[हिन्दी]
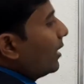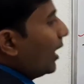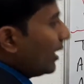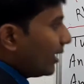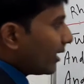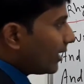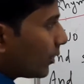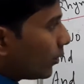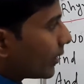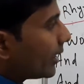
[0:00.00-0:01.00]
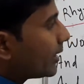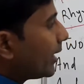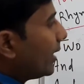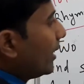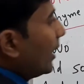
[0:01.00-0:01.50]
अलग अलग हो रहे थे
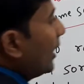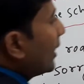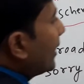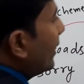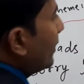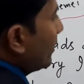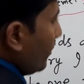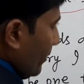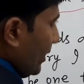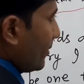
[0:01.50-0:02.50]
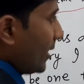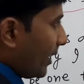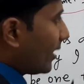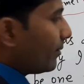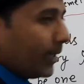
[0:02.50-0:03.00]
लेकिन मतलब
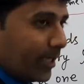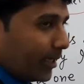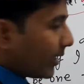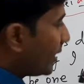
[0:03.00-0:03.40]
जंगल में ठीक है ना